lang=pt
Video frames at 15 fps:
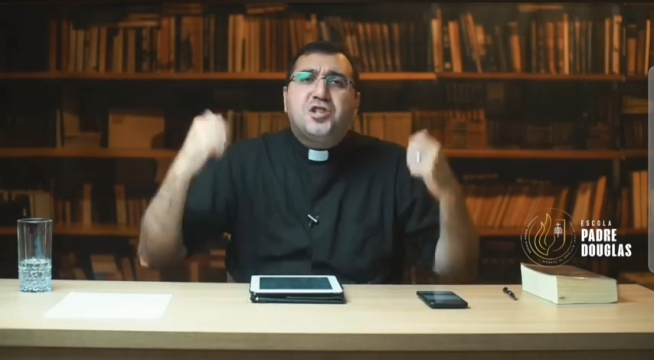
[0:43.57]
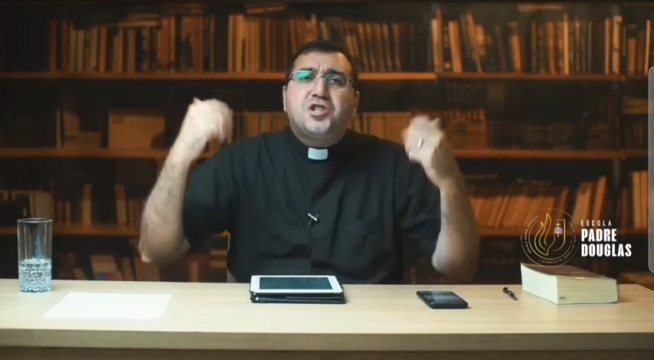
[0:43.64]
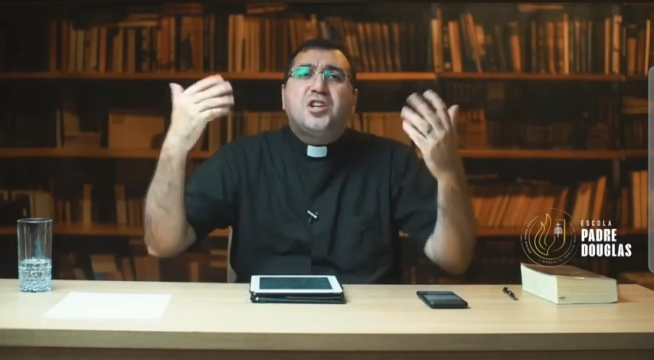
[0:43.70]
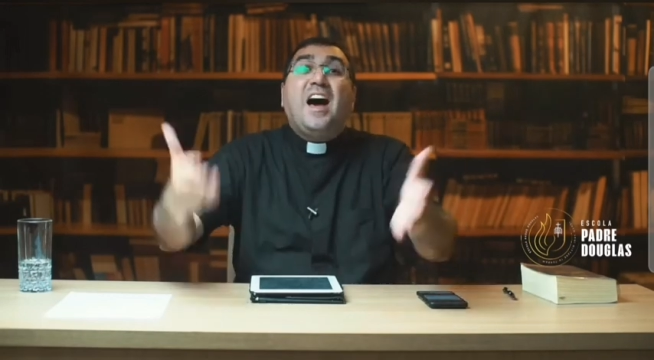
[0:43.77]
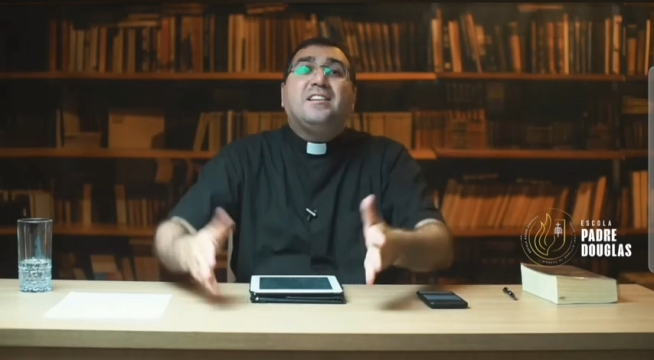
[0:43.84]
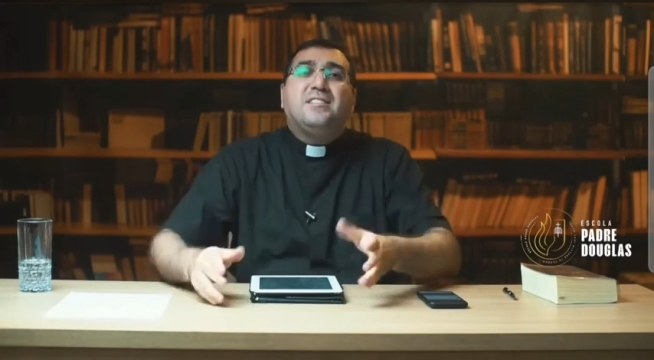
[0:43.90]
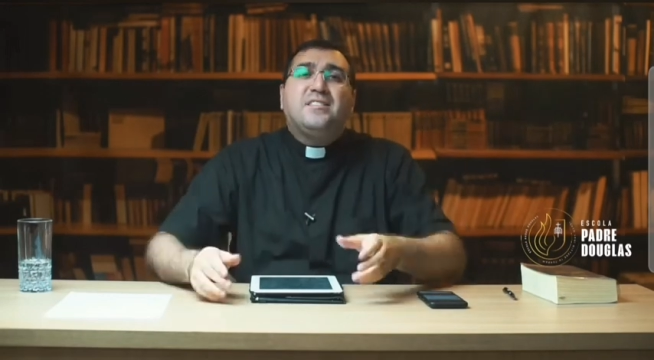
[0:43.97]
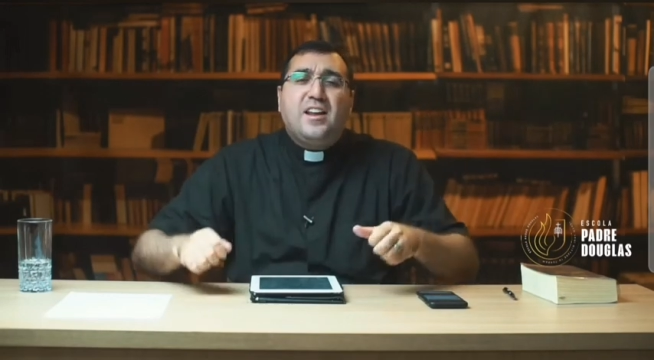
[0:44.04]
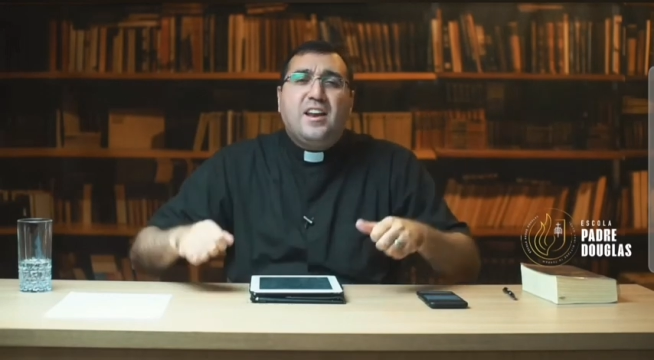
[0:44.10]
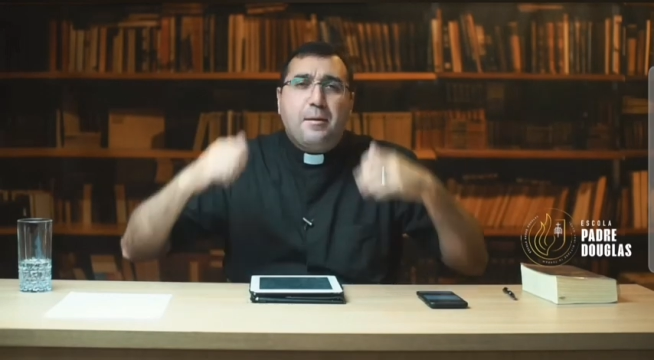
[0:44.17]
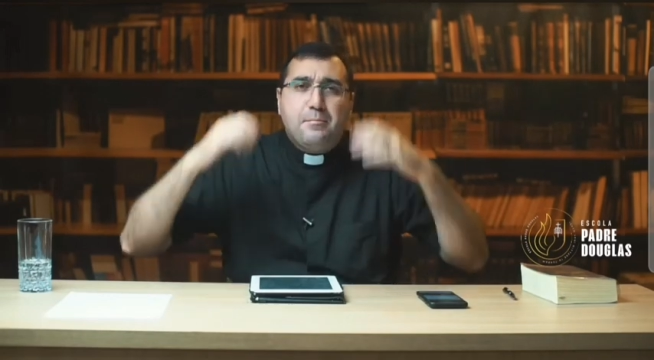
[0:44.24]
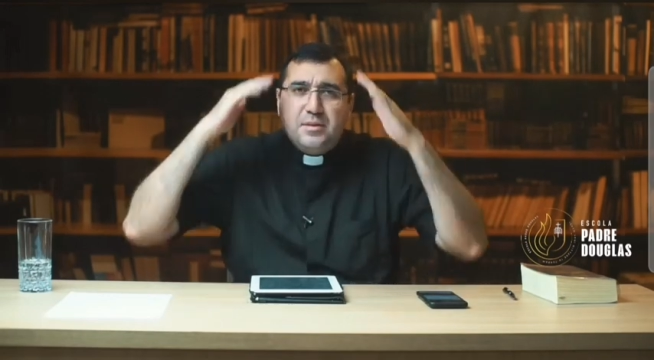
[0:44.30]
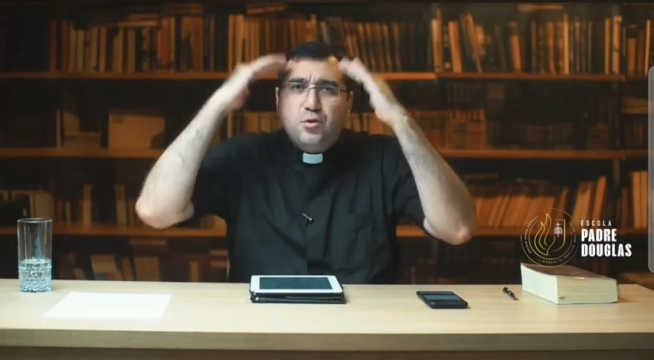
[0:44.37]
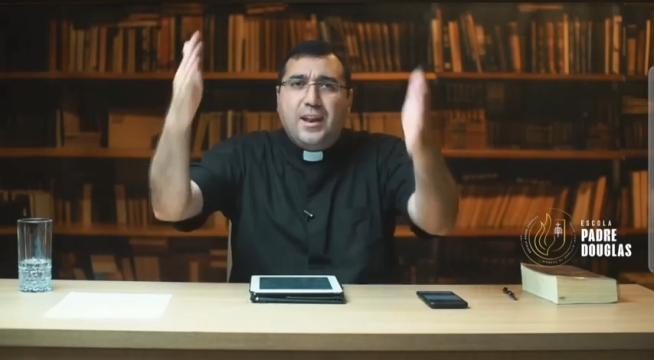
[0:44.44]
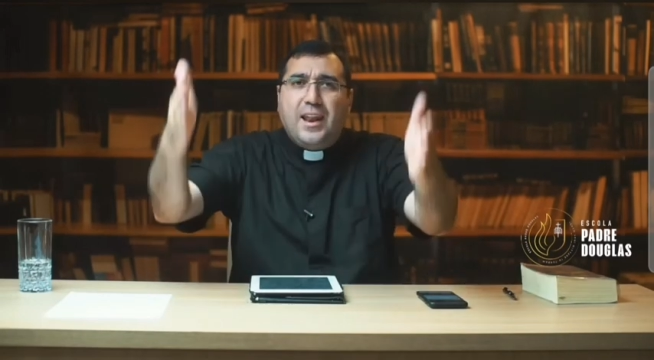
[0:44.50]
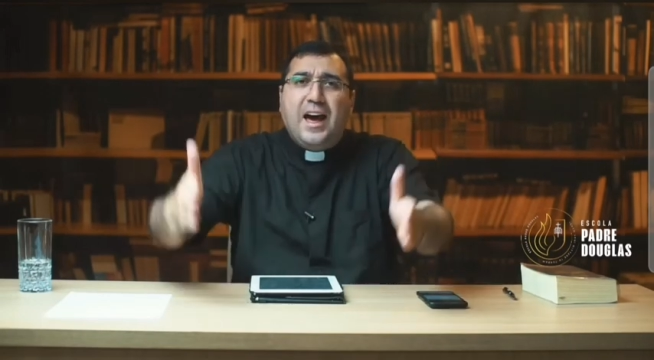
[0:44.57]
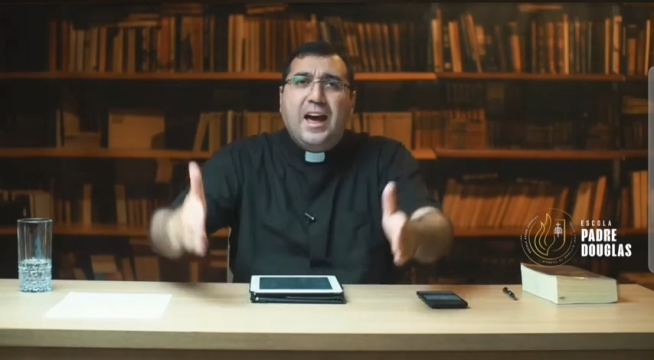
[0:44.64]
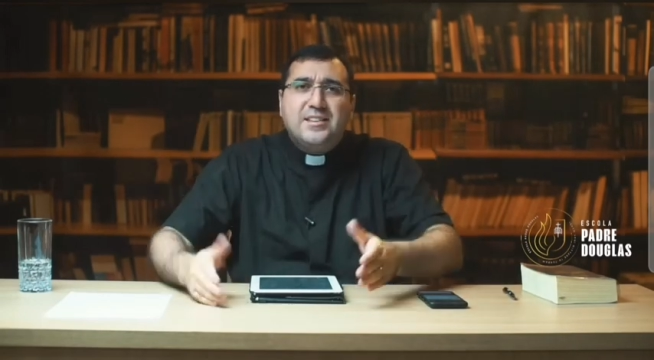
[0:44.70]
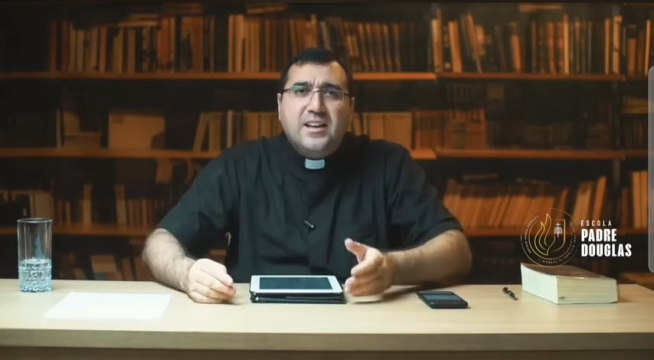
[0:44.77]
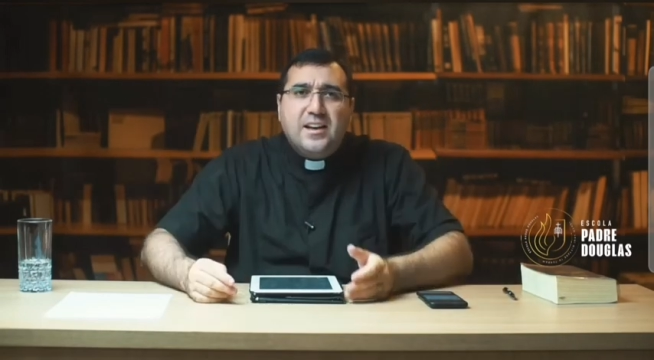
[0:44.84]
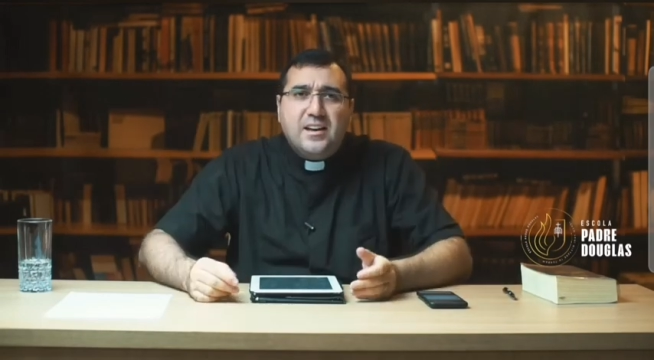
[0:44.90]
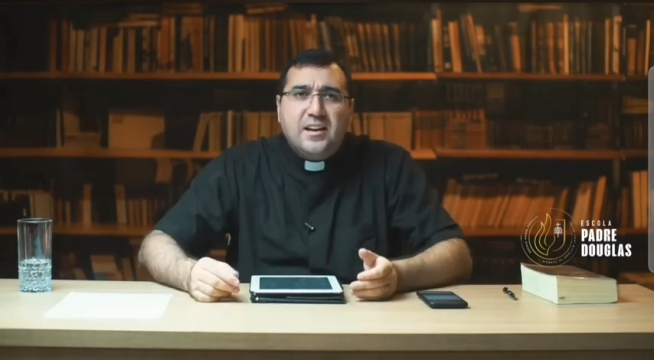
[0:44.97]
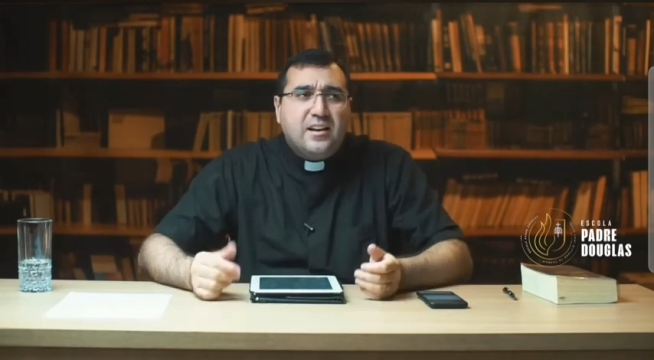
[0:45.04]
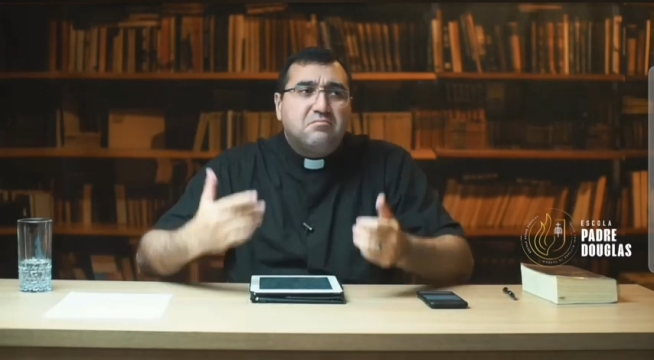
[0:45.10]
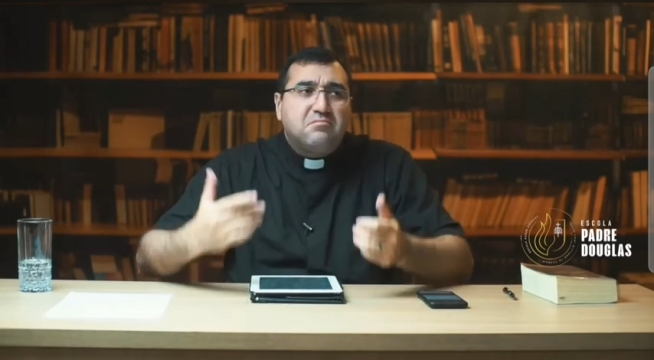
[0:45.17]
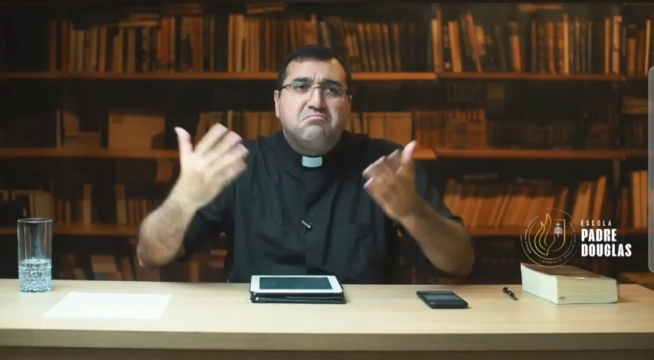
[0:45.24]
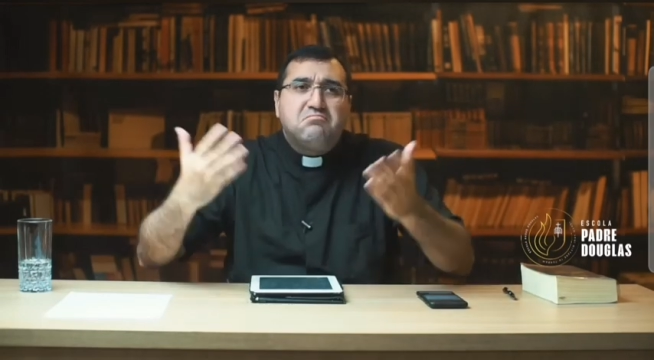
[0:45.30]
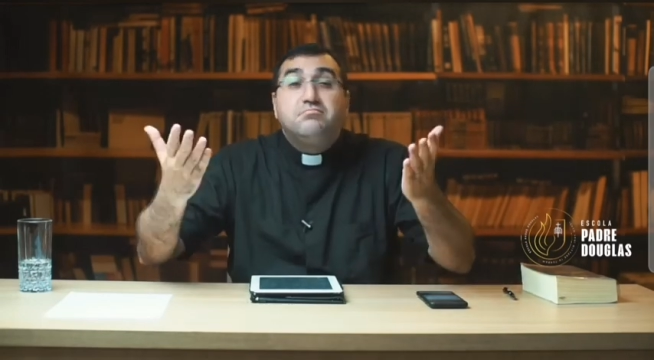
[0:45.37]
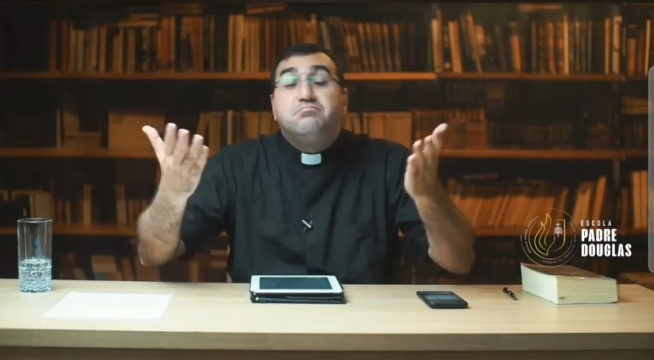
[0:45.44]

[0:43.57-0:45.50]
chata, ela é habitolada, ela...